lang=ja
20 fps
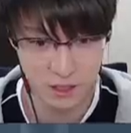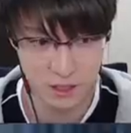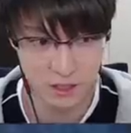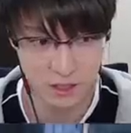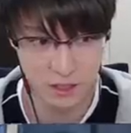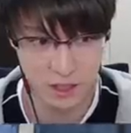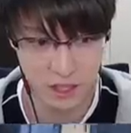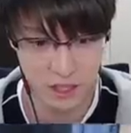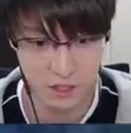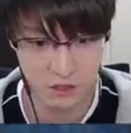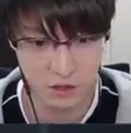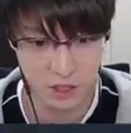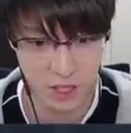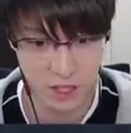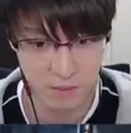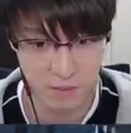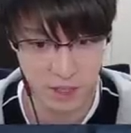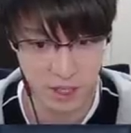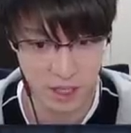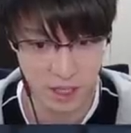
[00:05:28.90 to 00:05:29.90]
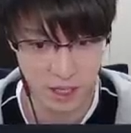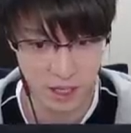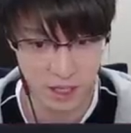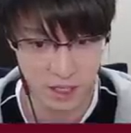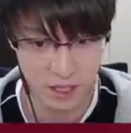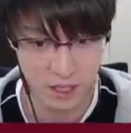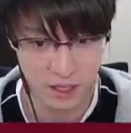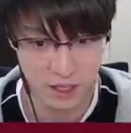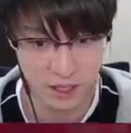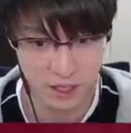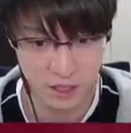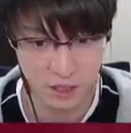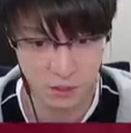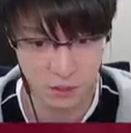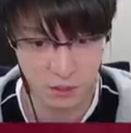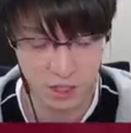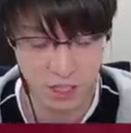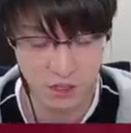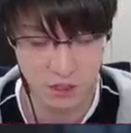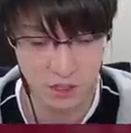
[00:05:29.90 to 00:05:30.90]
で行けば、相当
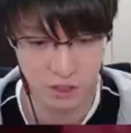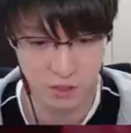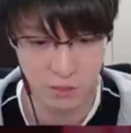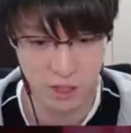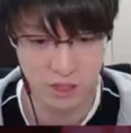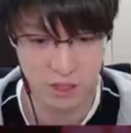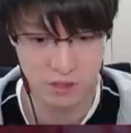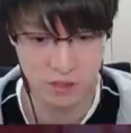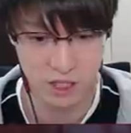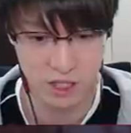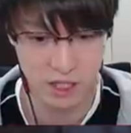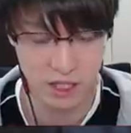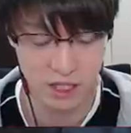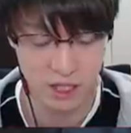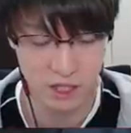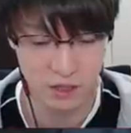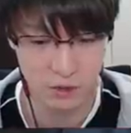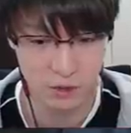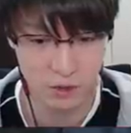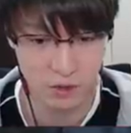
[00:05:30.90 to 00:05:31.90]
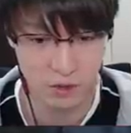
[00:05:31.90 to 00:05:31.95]
キルが伸びるんじゃないかなと、